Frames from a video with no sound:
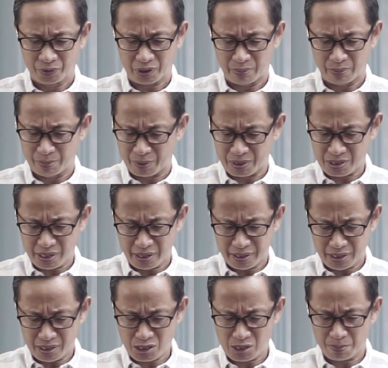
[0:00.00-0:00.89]
Kami
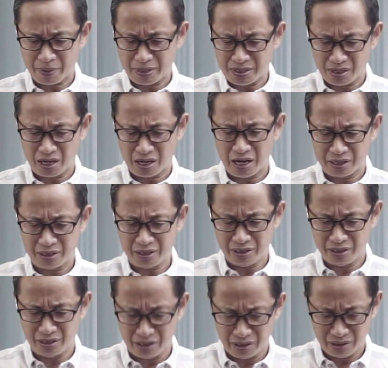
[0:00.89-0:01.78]
percaya sepanjang
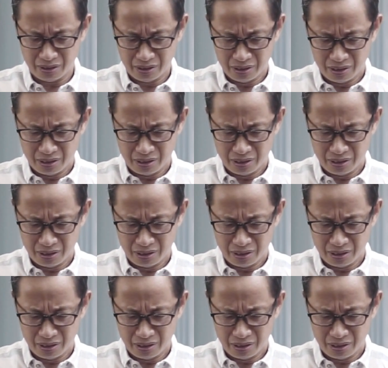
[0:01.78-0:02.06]
hari ini